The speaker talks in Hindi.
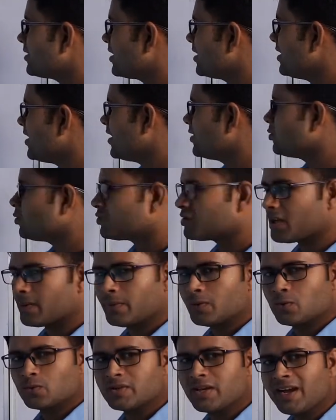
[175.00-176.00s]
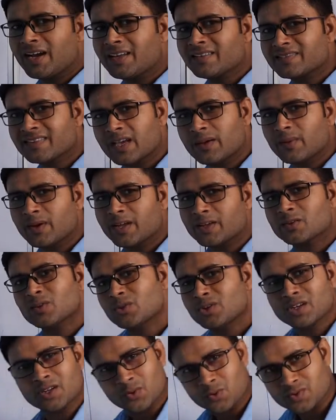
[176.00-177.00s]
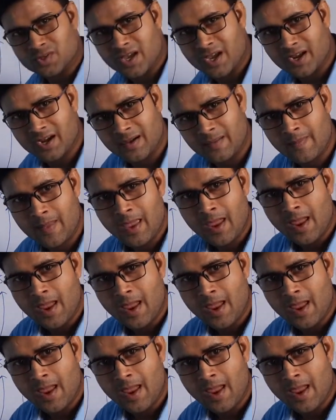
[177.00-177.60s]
थ्री है तो सेवन हो जाएगा सेवन है तो थ्री हो जाएगा